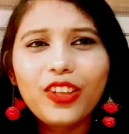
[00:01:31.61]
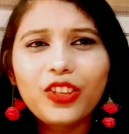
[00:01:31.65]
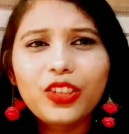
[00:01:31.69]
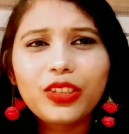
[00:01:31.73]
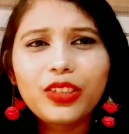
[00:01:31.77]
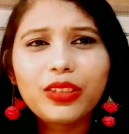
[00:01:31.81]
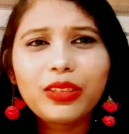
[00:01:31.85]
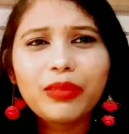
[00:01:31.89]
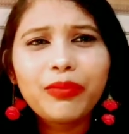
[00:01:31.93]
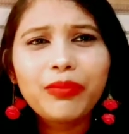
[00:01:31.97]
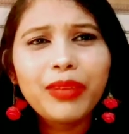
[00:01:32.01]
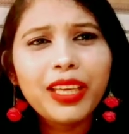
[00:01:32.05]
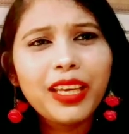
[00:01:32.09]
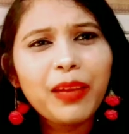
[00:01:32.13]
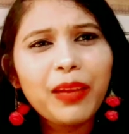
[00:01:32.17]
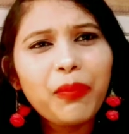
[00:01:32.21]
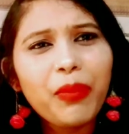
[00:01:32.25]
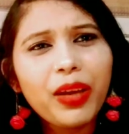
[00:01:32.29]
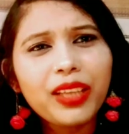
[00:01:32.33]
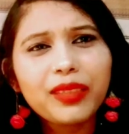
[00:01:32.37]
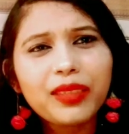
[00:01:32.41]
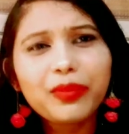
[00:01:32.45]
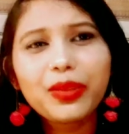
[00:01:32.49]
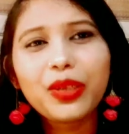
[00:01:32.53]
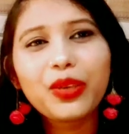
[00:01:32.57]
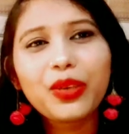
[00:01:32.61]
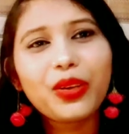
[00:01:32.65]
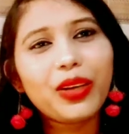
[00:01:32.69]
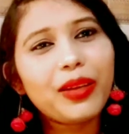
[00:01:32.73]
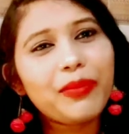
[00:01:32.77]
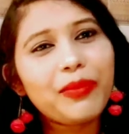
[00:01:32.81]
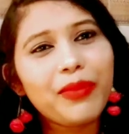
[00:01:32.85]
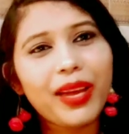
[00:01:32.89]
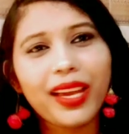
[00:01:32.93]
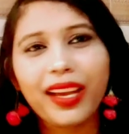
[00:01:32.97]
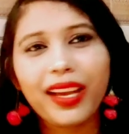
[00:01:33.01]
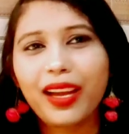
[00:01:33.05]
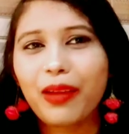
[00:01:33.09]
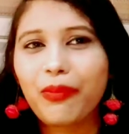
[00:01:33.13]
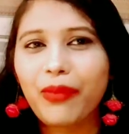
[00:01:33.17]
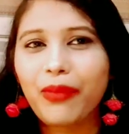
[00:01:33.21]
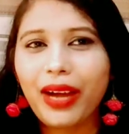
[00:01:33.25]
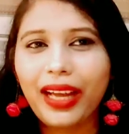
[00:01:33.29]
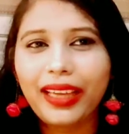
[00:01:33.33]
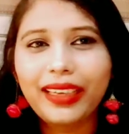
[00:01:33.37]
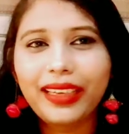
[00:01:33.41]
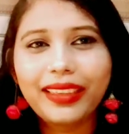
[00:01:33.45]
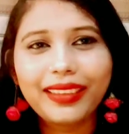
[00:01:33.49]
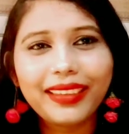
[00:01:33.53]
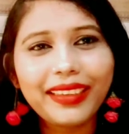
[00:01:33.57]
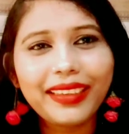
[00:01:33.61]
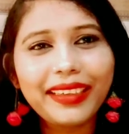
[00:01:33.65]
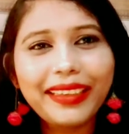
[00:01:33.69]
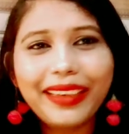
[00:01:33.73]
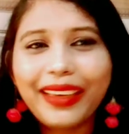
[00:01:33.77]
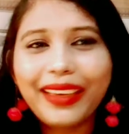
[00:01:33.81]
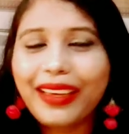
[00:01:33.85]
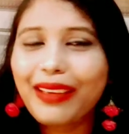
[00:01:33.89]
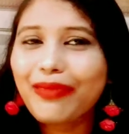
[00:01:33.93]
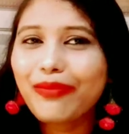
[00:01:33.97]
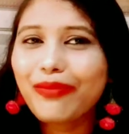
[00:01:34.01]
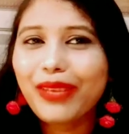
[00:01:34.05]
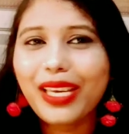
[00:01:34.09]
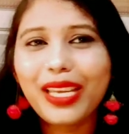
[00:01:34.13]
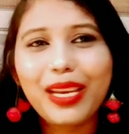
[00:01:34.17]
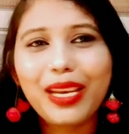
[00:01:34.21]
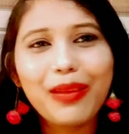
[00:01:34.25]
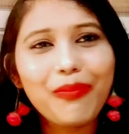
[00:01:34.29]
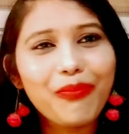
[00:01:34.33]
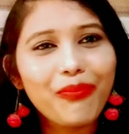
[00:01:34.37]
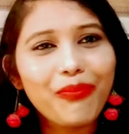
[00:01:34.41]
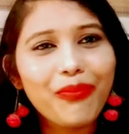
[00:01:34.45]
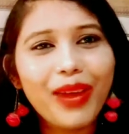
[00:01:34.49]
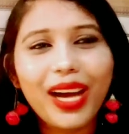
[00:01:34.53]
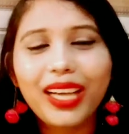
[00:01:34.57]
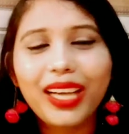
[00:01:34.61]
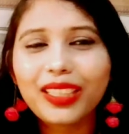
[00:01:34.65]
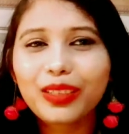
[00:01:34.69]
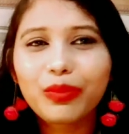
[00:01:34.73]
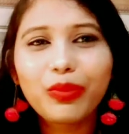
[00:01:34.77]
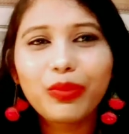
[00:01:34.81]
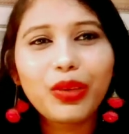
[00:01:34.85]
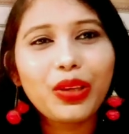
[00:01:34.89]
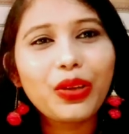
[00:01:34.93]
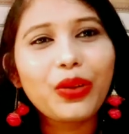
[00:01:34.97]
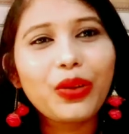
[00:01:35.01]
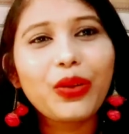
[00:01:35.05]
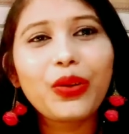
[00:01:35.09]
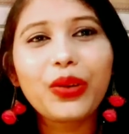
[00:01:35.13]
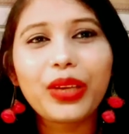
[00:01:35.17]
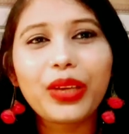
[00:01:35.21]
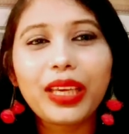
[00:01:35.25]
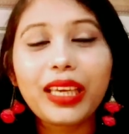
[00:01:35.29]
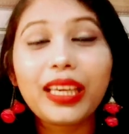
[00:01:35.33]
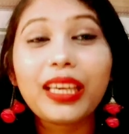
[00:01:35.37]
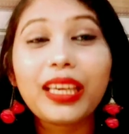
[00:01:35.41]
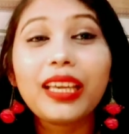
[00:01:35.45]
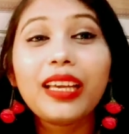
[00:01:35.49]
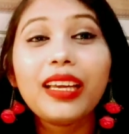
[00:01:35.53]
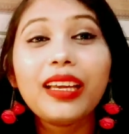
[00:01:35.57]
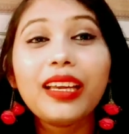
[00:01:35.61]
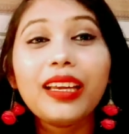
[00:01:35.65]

तो मेरे पास भी कोई महंगा माइक नहीं है मेरे पास भी कोई